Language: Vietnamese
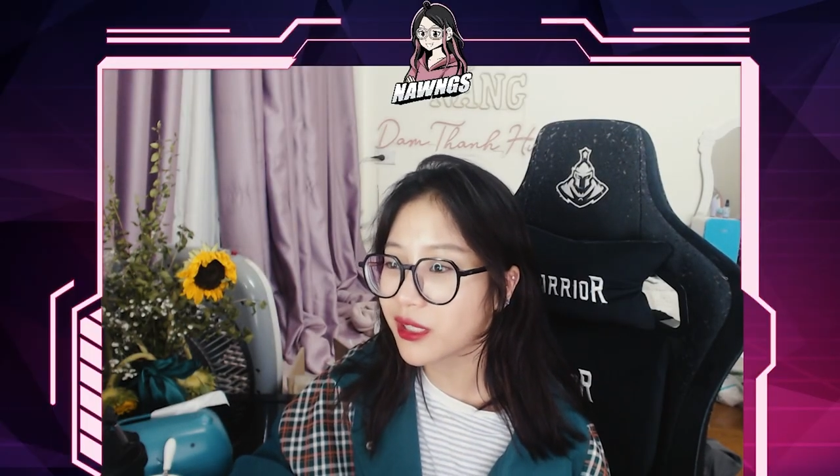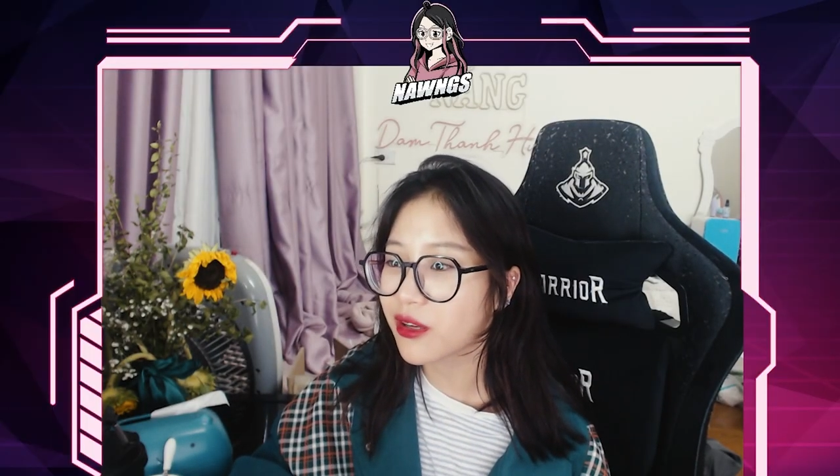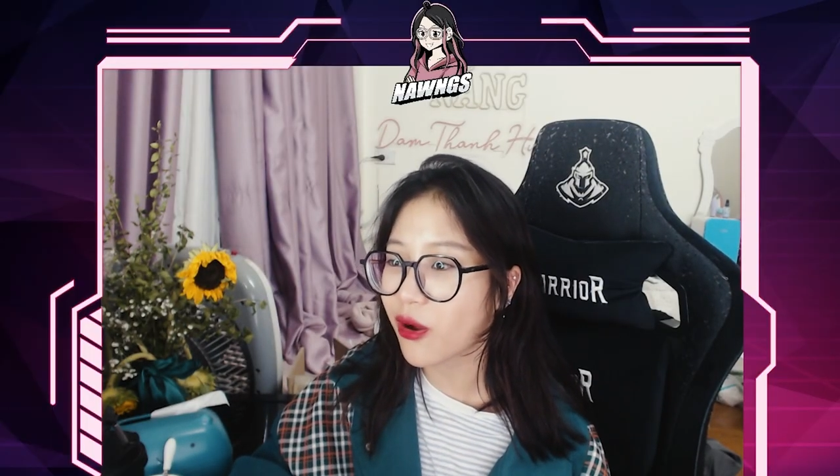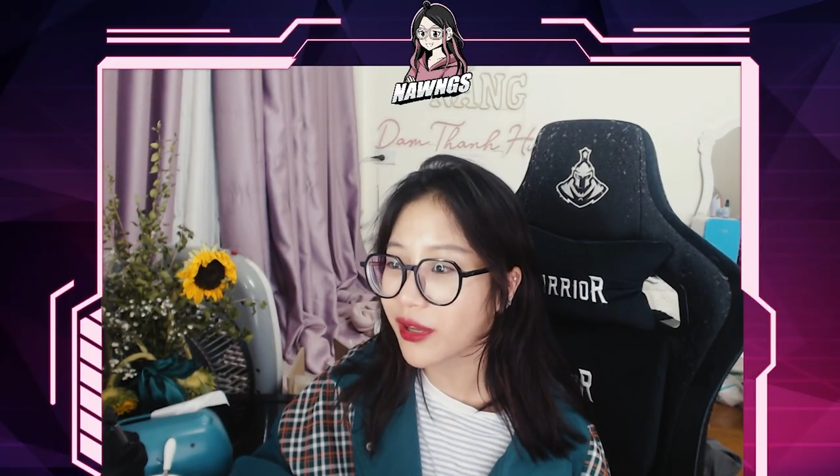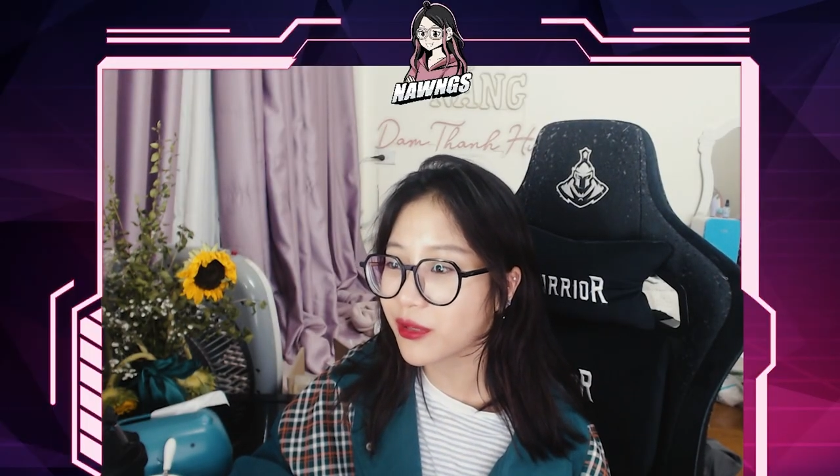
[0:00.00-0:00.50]
ít
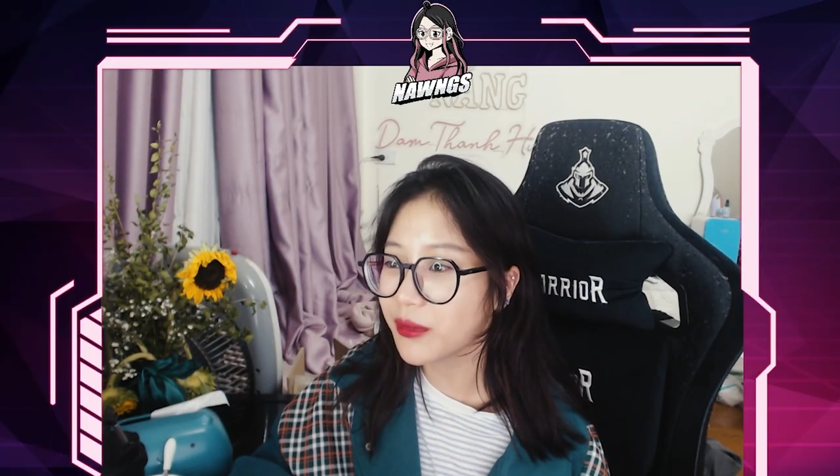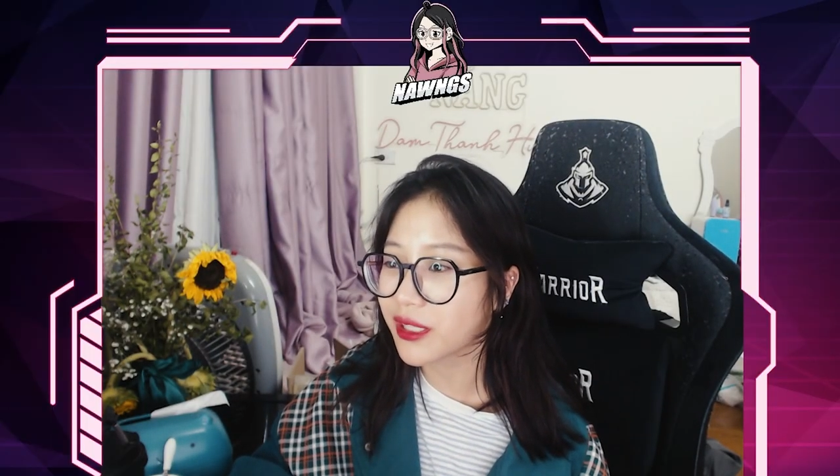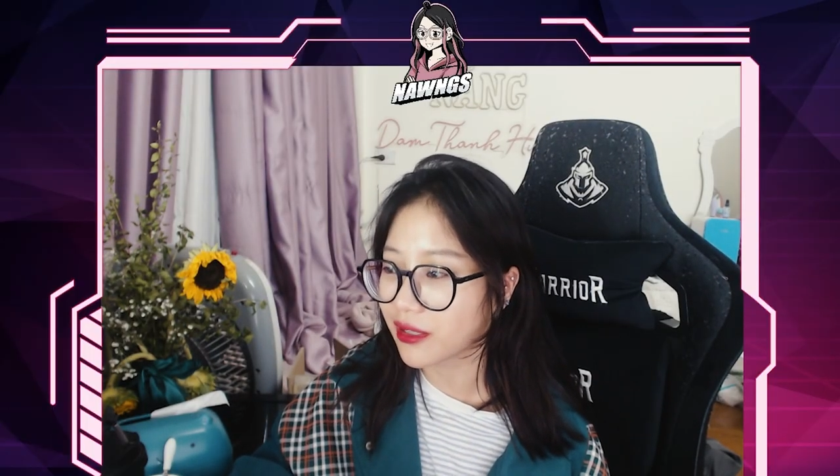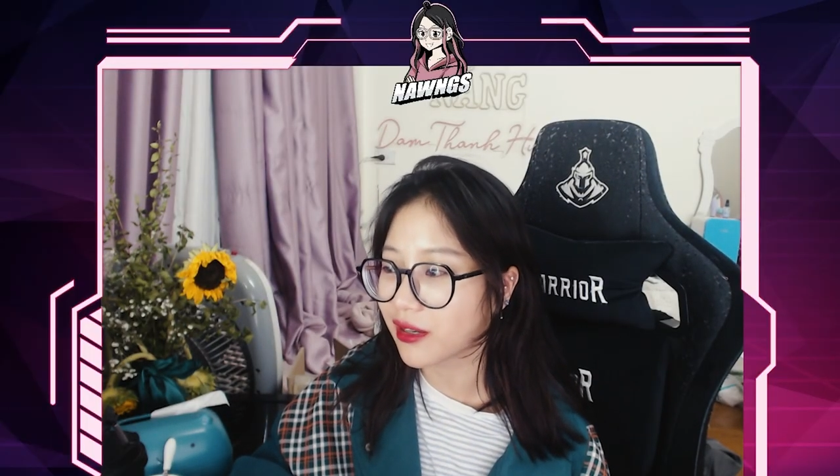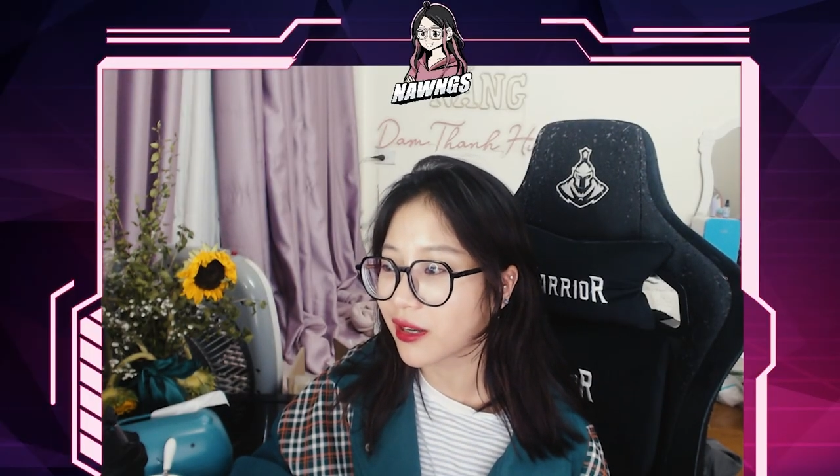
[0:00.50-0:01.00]
nói cũng
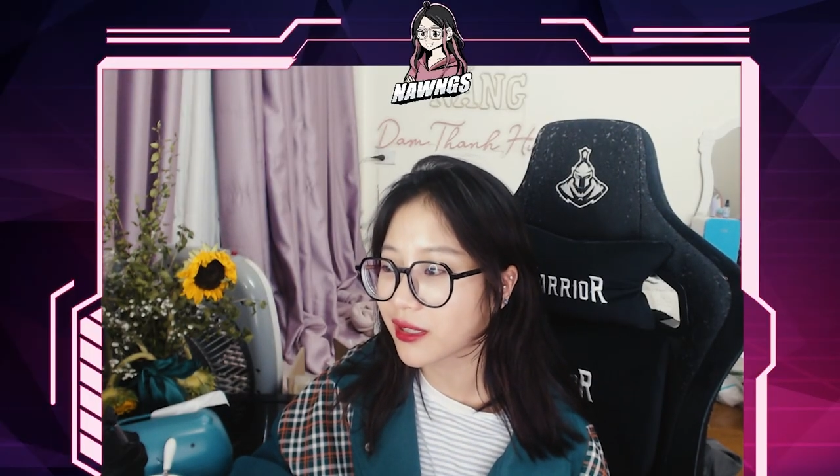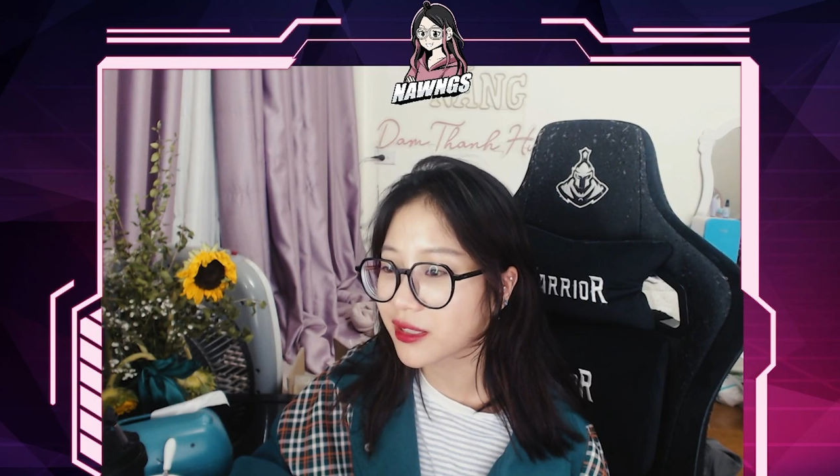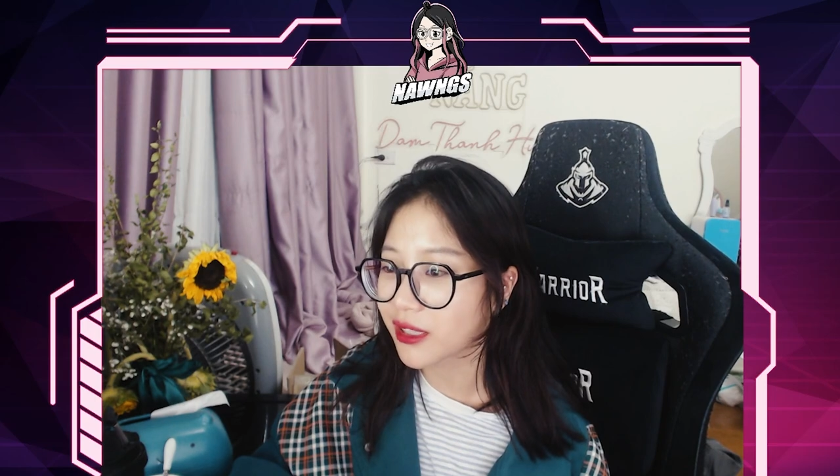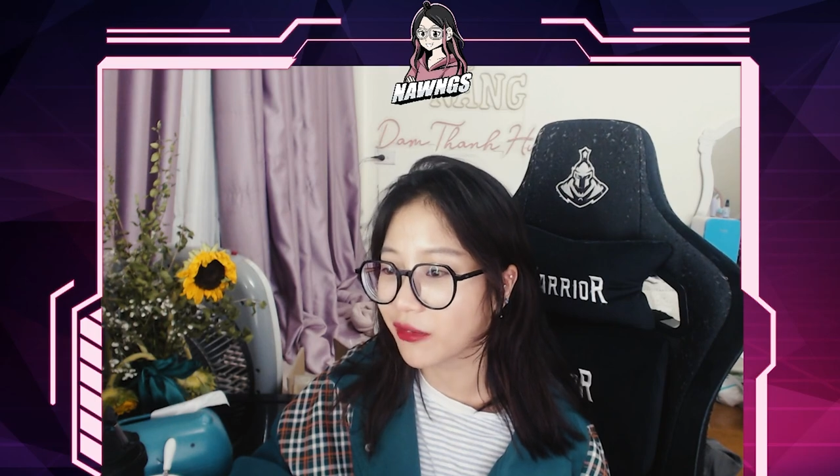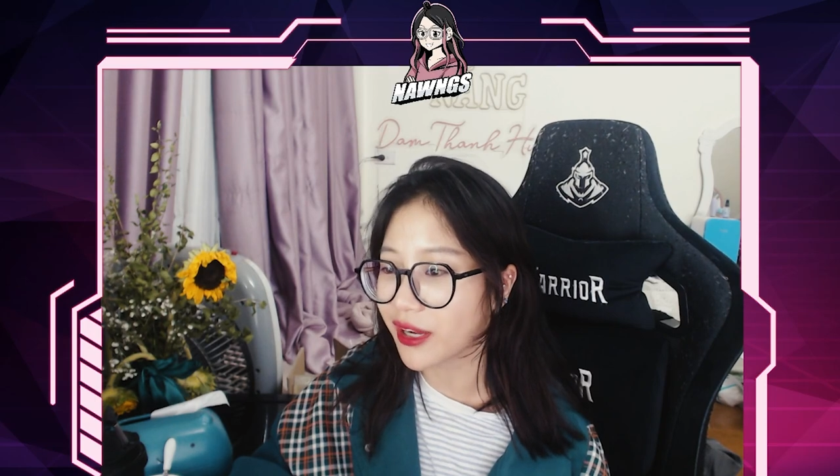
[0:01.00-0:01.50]
bình thường
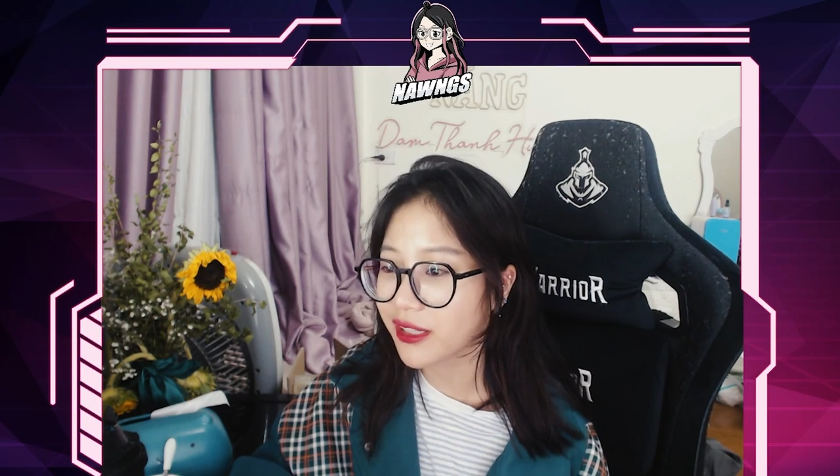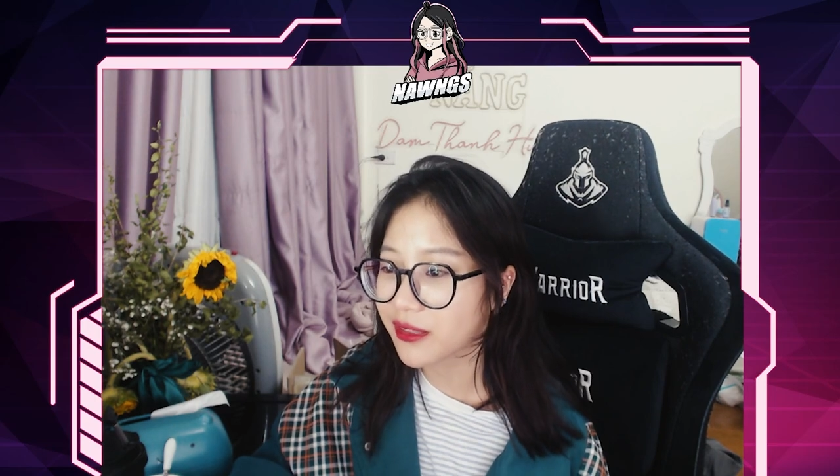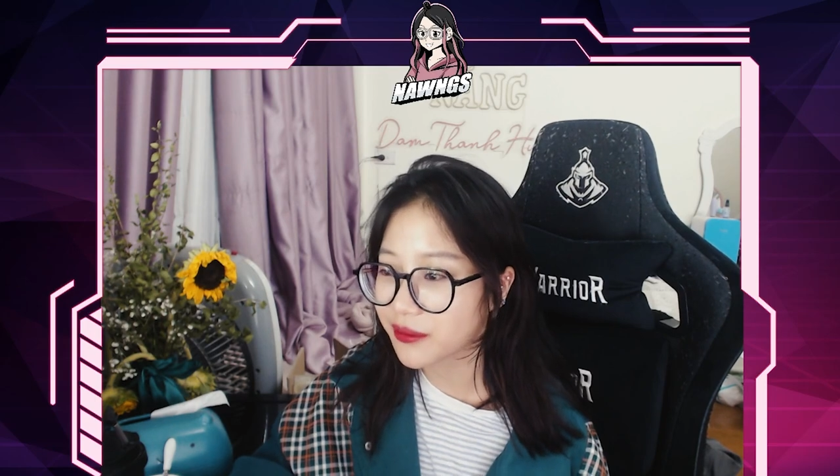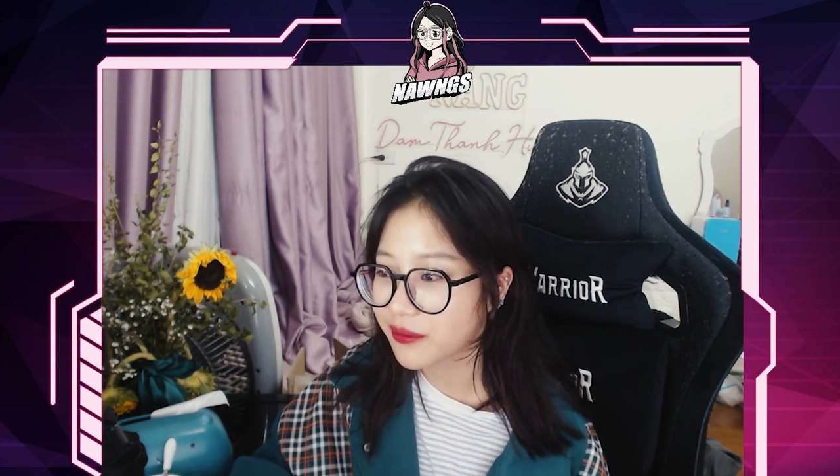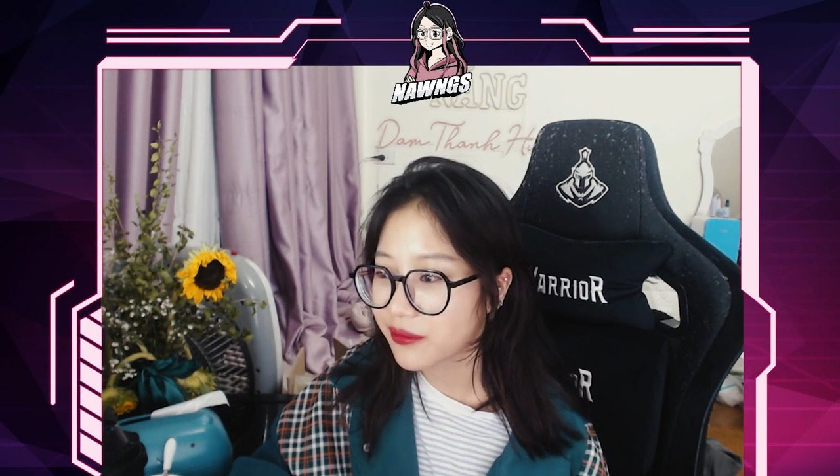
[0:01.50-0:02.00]
kiểu vậy á
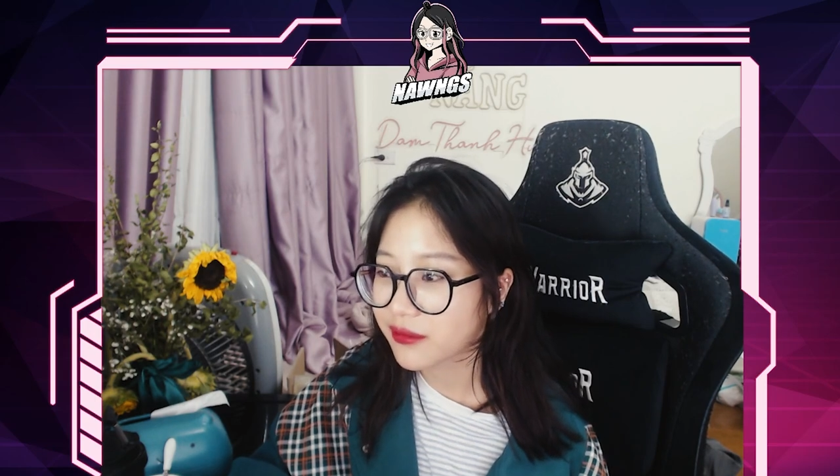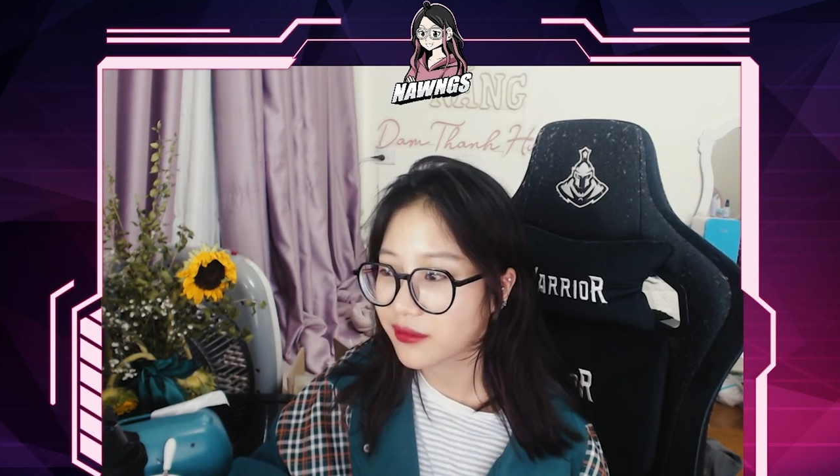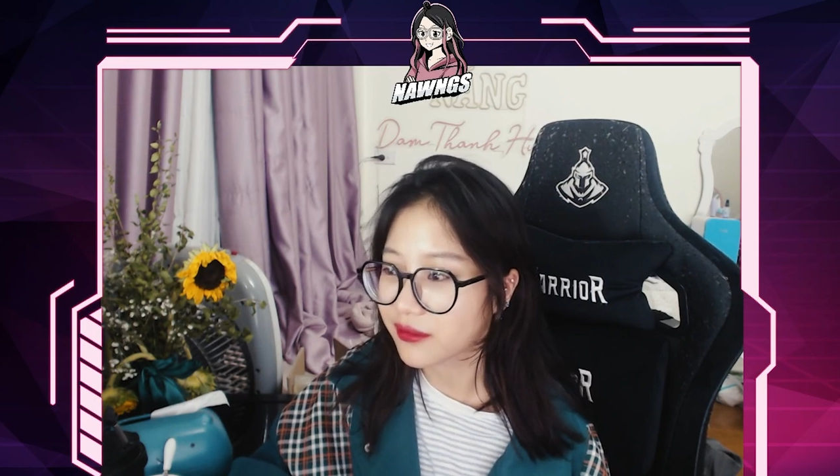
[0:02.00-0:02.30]
ừ.